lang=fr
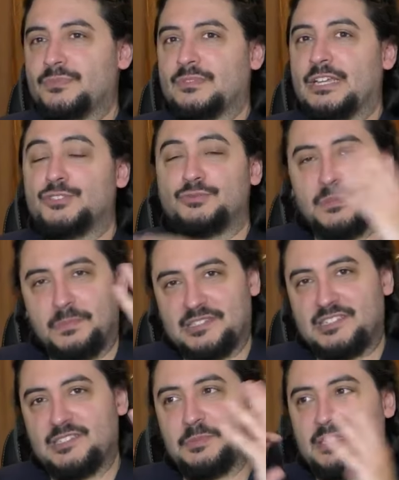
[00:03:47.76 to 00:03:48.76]
Je vous dis pas
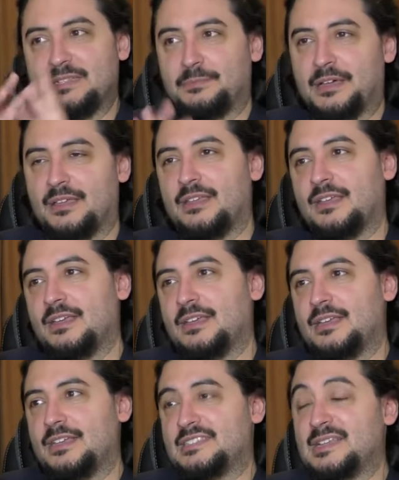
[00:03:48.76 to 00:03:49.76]
ce qui se passe après.
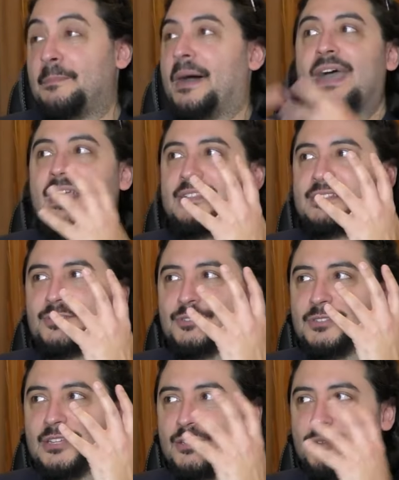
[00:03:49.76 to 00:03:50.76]
Et ça, pareil, ça
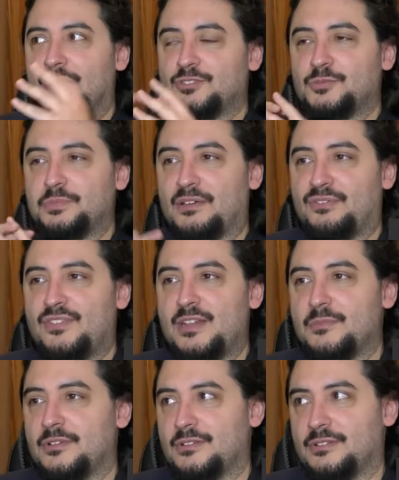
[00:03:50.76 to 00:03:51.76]
donnerait lieu à un super
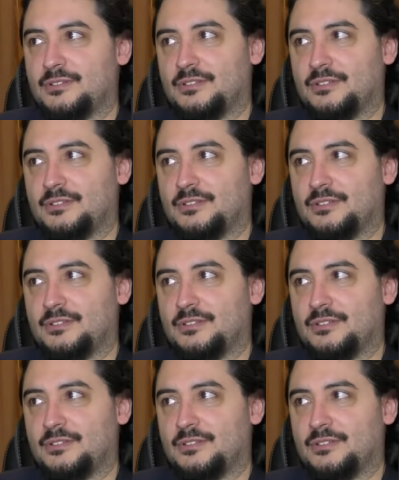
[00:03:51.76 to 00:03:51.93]
film. Euh,